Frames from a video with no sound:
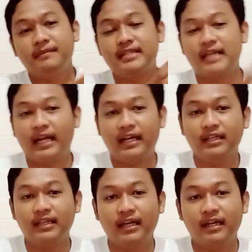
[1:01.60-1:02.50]

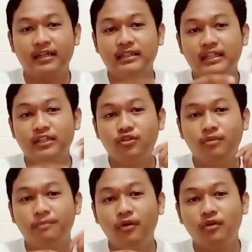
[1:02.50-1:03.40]
misalkan nih ya,
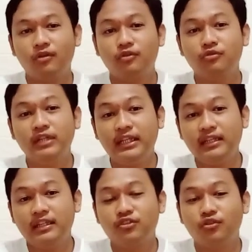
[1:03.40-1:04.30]
ditumpuk
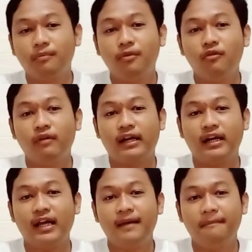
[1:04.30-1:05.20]
kuning, ditumpuk
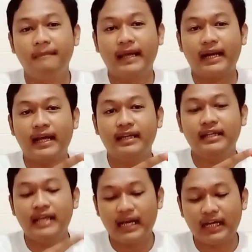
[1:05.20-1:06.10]
warna merah.
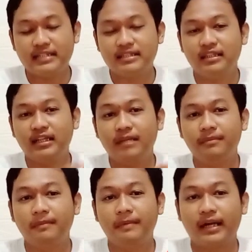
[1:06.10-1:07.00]
Ini akan sedikit
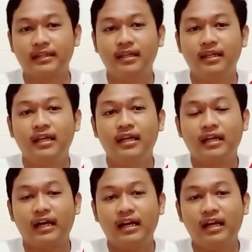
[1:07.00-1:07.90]
lebih berat
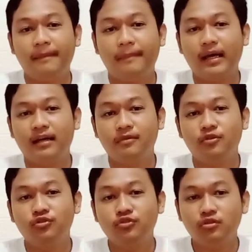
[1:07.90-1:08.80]
karena
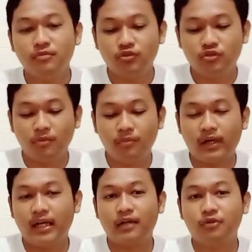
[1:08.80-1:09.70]
apa? Untuk menutup
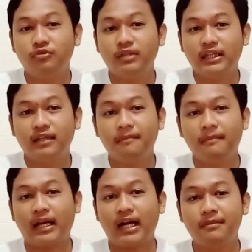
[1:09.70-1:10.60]
warna kuning
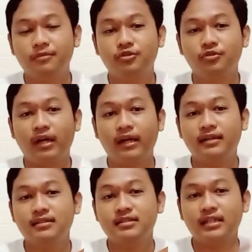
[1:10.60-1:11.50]
merah
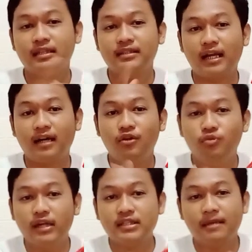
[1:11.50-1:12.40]
membutuhkan sekitar
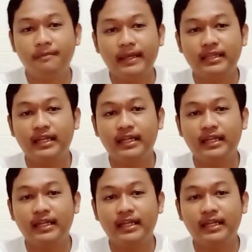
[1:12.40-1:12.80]
2-3